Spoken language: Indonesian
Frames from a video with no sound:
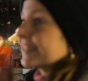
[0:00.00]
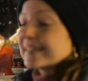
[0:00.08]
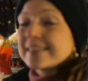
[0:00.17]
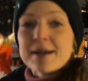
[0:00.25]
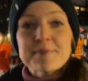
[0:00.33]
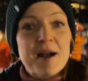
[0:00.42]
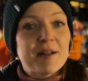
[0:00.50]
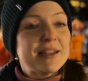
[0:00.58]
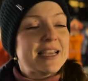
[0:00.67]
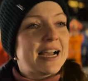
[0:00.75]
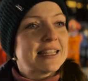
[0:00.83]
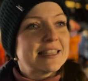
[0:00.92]
kita mau
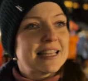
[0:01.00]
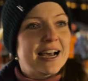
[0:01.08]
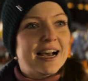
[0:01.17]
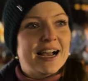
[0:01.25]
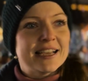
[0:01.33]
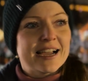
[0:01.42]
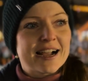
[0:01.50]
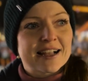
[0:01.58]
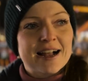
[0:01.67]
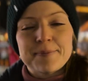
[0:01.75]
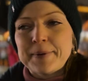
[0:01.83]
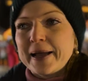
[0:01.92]
lihat uh, yang
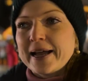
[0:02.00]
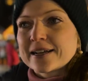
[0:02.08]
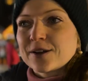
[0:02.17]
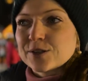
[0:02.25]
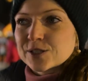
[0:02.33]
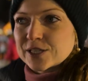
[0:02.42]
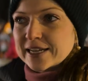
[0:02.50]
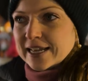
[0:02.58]
apa yang konser